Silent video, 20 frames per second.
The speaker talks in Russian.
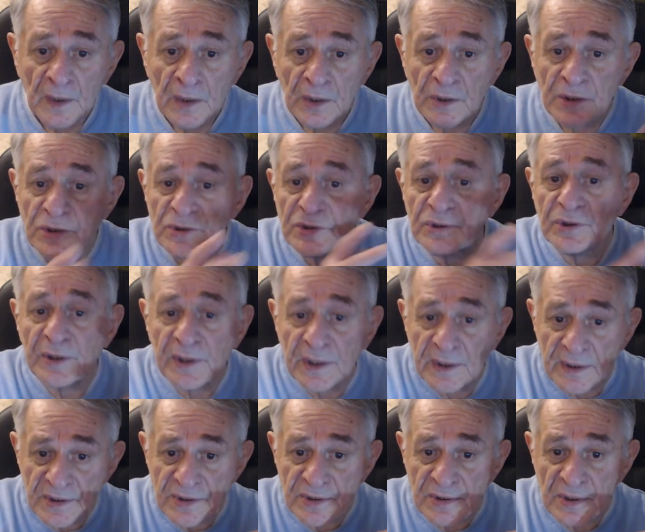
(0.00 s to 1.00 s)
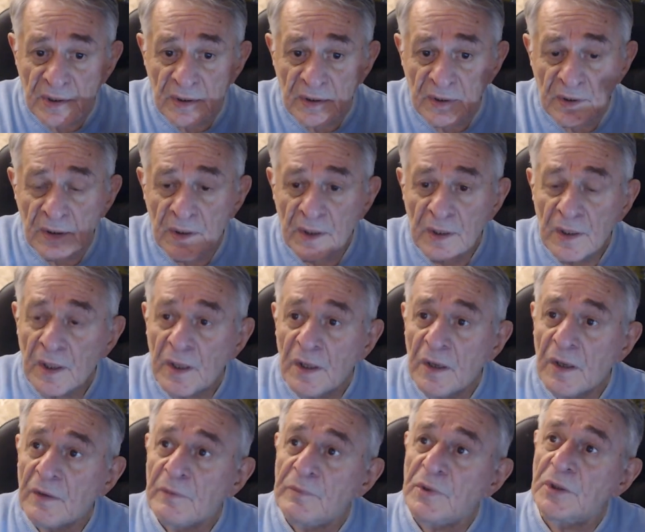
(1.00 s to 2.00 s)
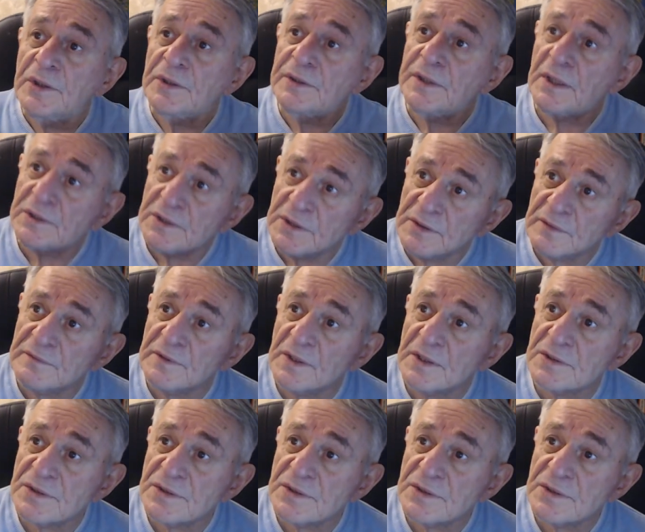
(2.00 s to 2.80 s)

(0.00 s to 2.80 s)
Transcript: из стресса медитативное